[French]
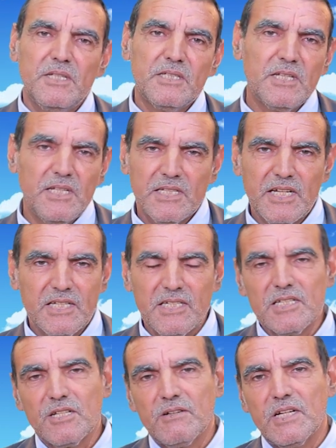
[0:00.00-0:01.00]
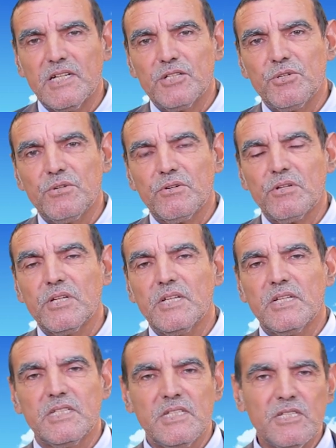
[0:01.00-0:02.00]
euh, ça existe dans la nature, il
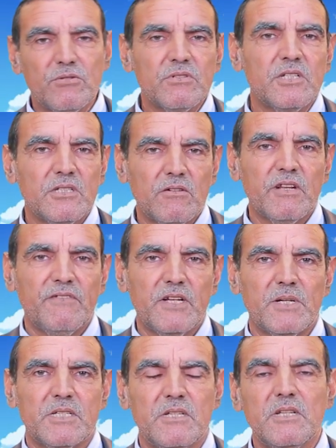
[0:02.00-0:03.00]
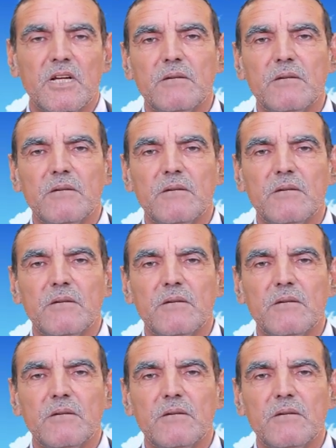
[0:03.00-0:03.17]
existe aussi dans les pharmacies.